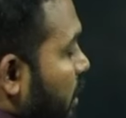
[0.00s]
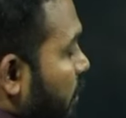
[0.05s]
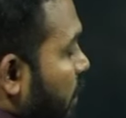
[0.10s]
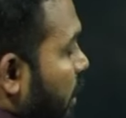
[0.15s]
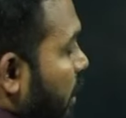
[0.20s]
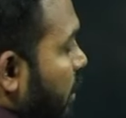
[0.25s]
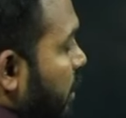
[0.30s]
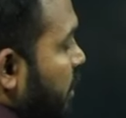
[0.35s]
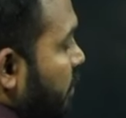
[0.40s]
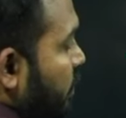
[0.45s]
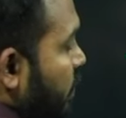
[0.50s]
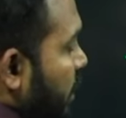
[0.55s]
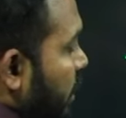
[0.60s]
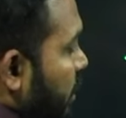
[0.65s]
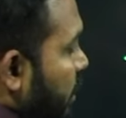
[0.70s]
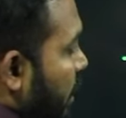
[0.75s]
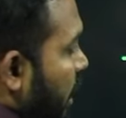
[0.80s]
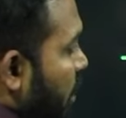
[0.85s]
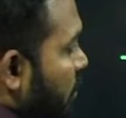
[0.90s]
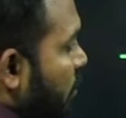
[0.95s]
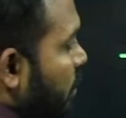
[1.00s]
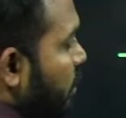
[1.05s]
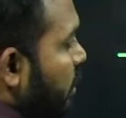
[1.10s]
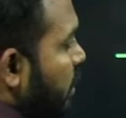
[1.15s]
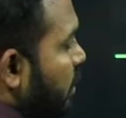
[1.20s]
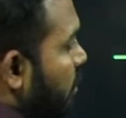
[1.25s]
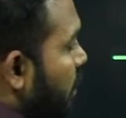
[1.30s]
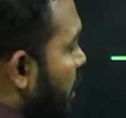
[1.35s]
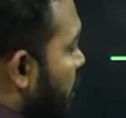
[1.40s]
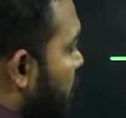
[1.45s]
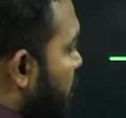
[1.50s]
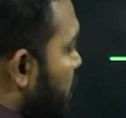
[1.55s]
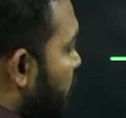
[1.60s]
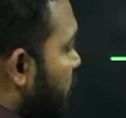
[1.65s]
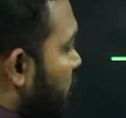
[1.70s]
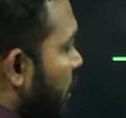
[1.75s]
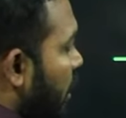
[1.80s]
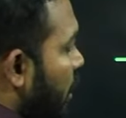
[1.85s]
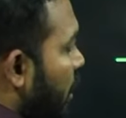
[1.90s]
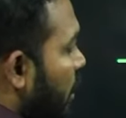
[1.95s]
అవకాశం ఉందా తక్కువ వచ్చే అవకాశం
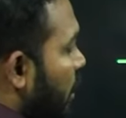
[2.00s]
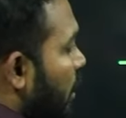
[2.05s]
ఉందా